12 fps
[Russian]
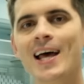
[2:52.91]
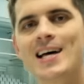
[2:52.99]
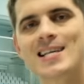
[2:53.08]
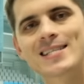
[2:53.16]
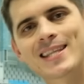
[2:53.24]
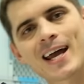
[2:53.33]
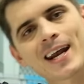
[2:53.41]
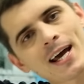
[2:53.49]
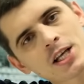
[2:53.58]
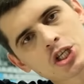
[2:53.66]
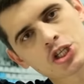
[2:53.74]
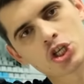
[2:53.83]

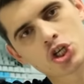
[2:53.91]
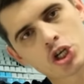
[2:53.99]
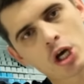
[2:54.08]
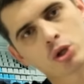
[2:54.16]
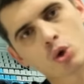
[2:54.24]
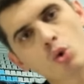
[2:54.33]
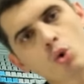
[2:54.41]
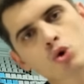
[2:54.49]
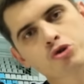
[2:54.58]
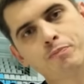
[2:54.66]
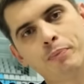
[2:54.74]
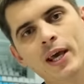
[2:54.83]
Старайтесь держать руку
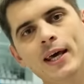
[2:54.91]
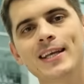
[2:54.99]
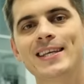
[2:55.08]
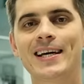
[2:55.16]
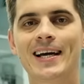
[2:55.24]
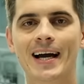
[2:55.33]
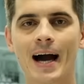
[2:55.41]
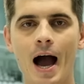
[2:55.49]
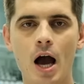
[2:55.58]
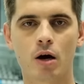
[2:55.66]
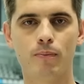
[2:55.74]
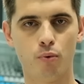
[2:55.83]
спереди
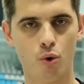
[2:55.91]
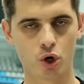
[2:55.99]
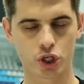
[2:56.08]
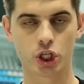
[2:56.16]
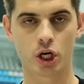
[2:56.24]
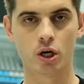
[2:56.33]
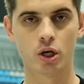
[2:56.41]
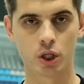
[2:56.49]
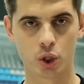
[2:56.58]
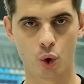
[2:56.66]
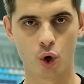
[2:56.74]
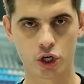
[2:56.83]
как можно
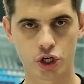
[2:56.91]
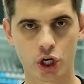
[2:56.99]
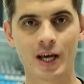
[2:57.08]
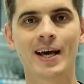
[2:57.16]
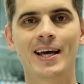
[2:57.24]
дольше.